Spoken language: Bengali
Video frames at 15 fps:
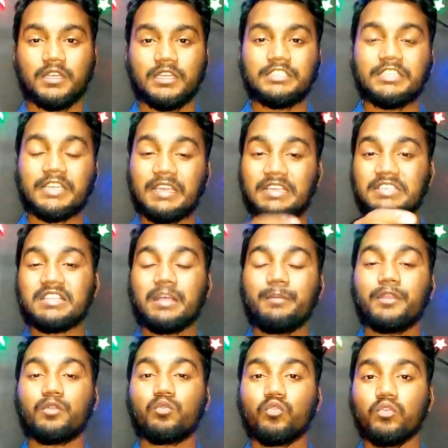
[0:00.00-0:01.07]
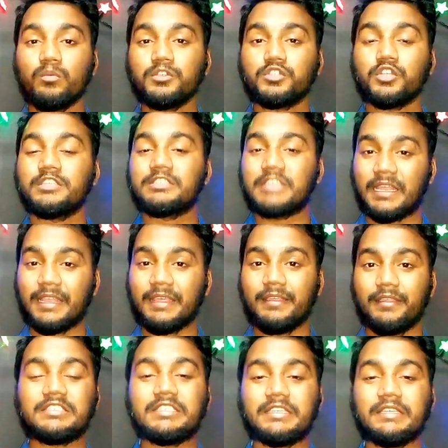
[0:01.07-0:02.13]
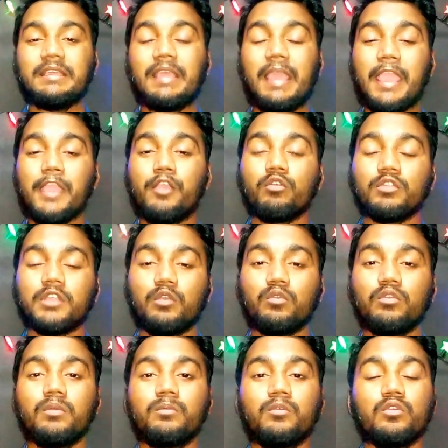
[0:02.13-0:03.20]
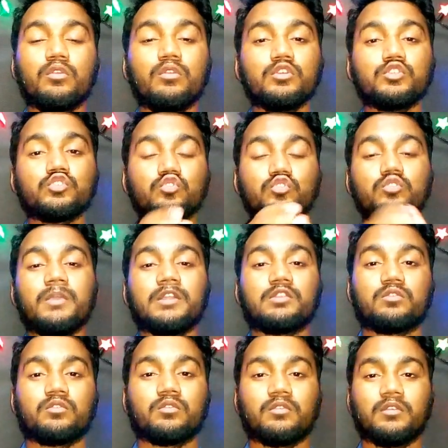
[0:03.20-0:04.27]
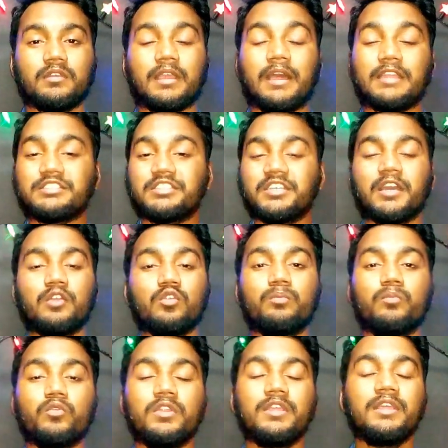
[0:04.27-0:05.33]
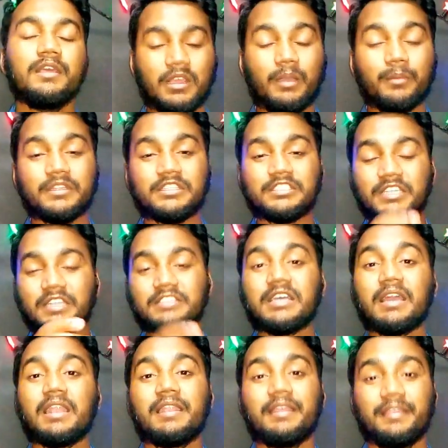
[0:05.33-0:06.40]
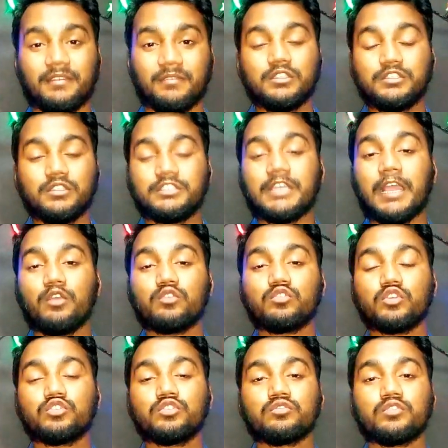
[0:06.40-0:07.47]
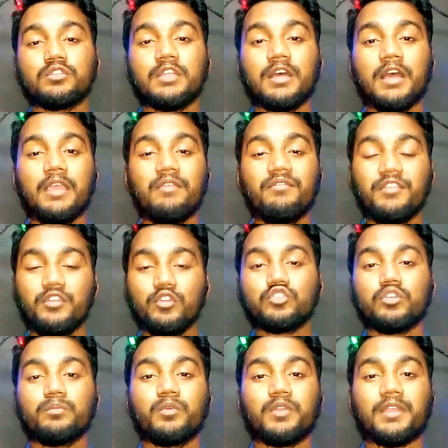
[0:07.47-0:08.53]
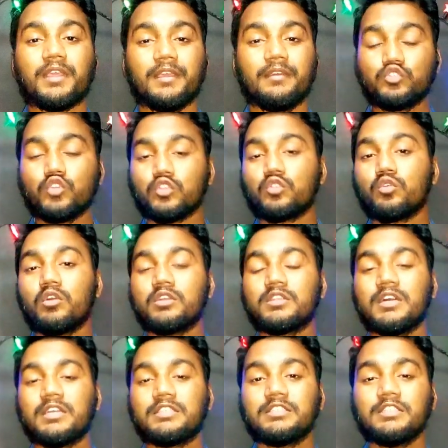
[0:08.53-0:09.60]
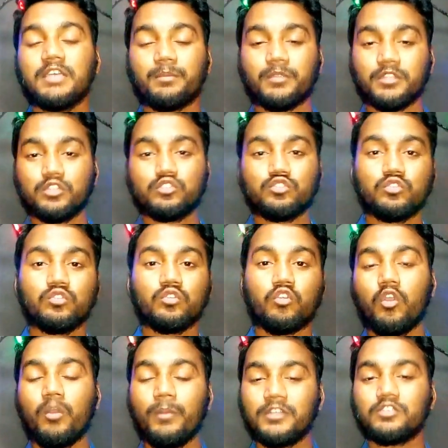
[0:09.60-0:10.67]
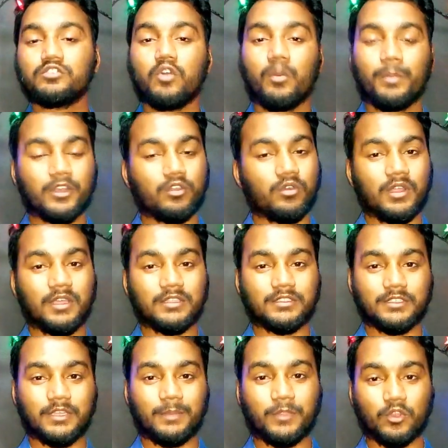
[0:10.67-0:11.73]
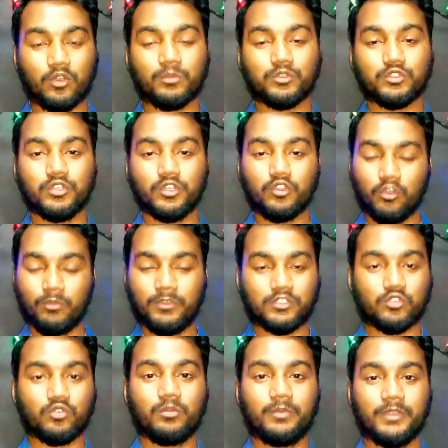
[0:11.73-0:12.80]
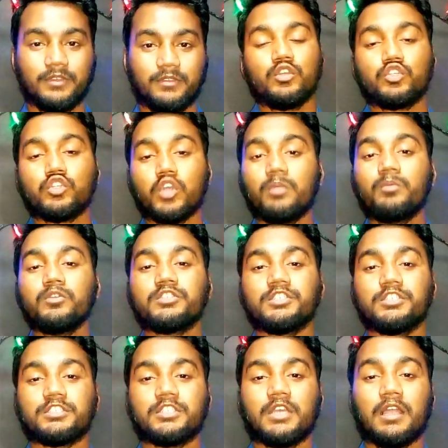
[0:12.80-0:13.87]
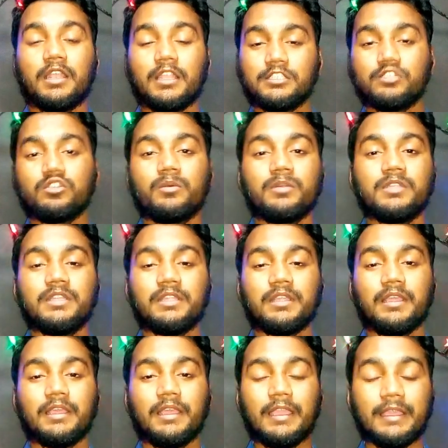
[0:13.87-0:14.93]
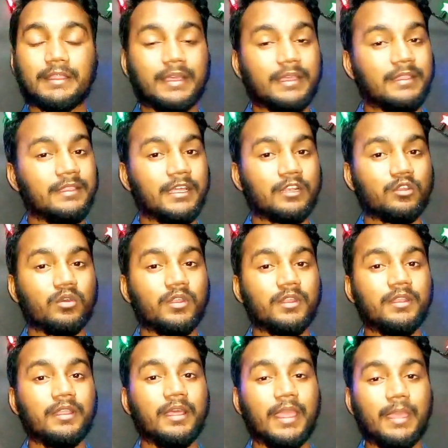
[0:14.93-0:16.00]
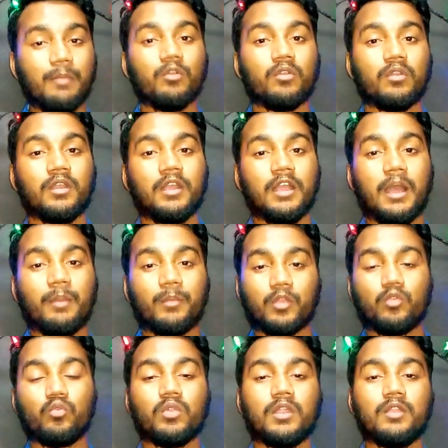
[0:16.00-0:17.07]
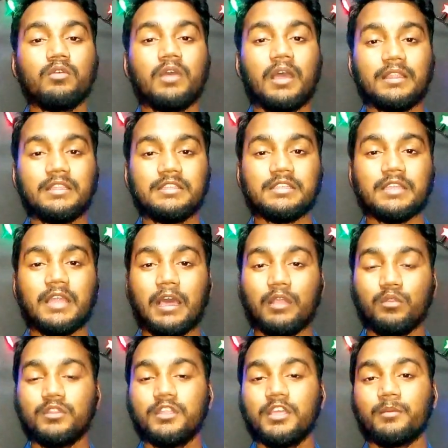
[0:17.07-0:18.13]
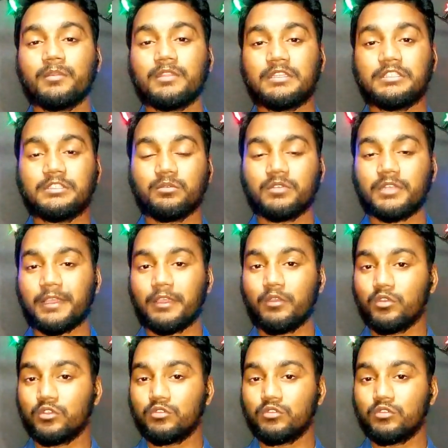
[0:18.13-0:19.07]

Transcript: সে কি ইসলামের কোনো বিষয় জানে সে এই কথাগুলো বলল শুধুমাত্র কার শেখানো বলি আমাদের সেটা জানা নেই যাই হোক দর্শক শ্রোতা এই ভিডিও সম্পর্কে যত কথা আছে আপনাদের জন্য কমেন্টস ওপেন করা আছে আপনারা অবশ্যই কমেন্টস করবেন সর্বশেষ আল্লাহ যেন আমাদেরকে হেদায়ত দান করেন এবং আমরা কোরআন ও হাদিসের আলো দিয়ে আমাদের জীবনটাকে গড়ে